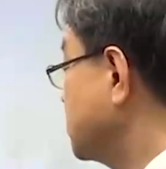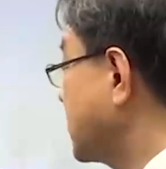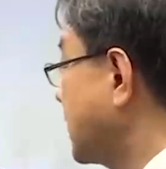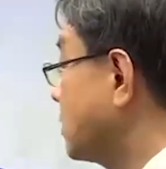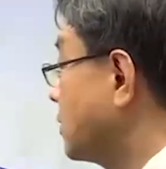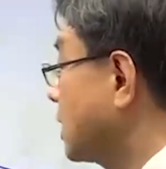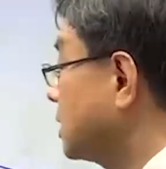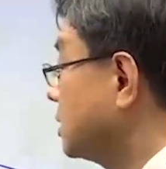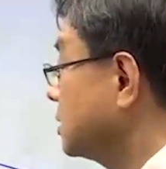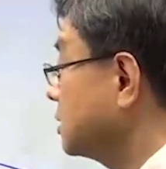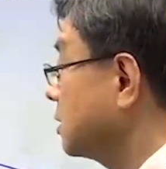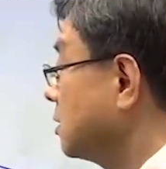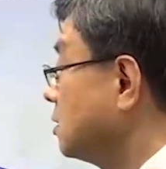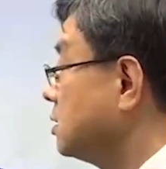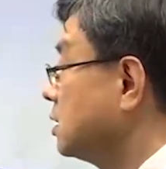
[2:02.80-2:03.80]
사용하는
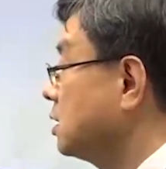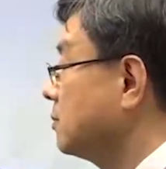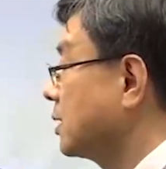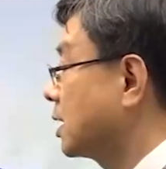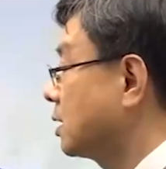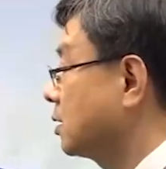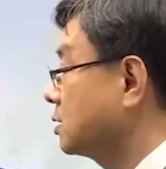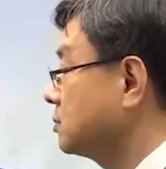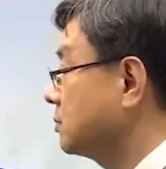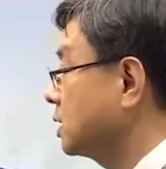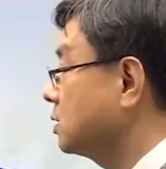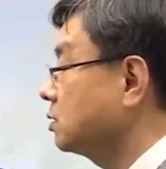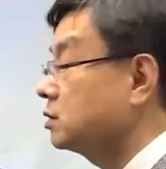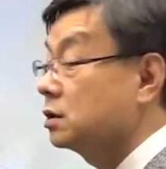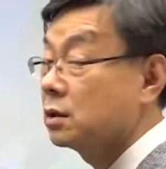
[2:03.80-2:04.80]
권리를 말하는 것입니다.
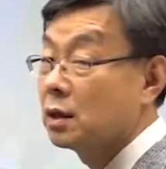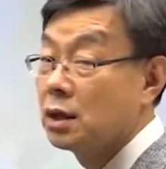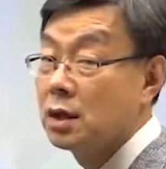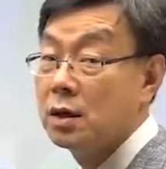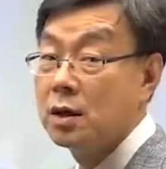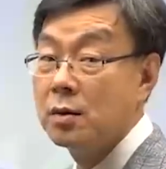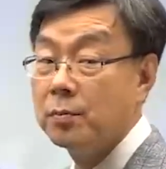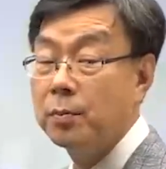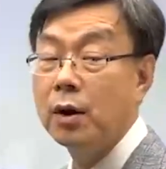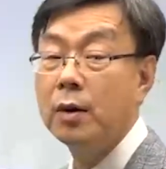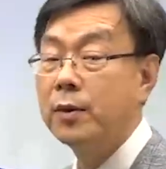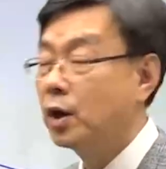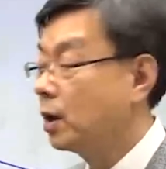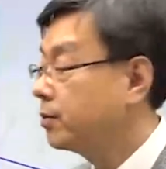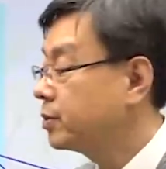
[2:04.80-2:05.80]
이것은
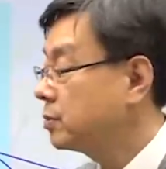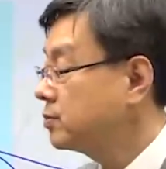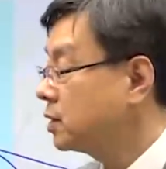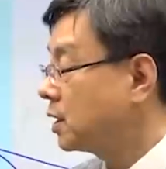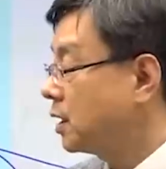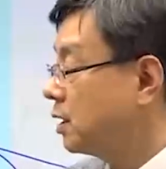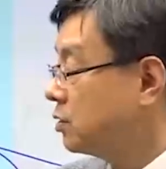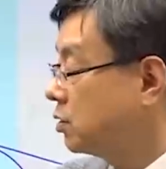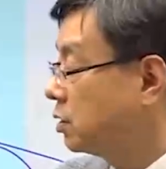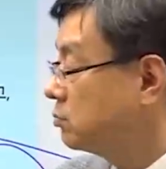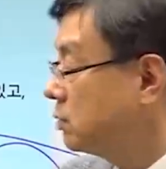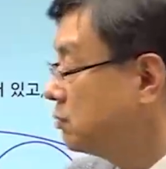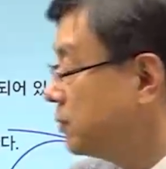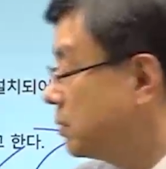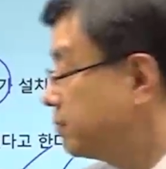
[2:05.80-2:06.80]
법에 없습니다.
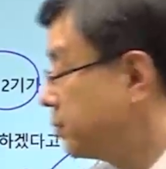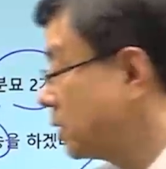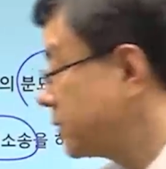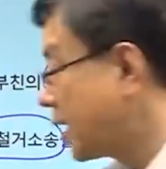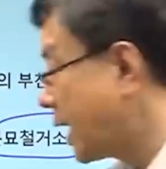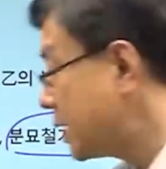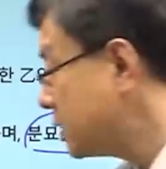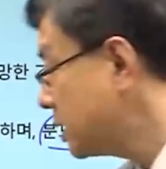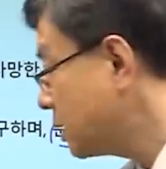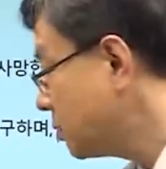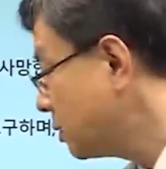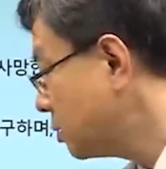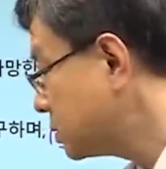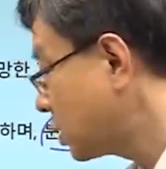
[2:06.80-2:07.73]
성문 민법이 아니에요.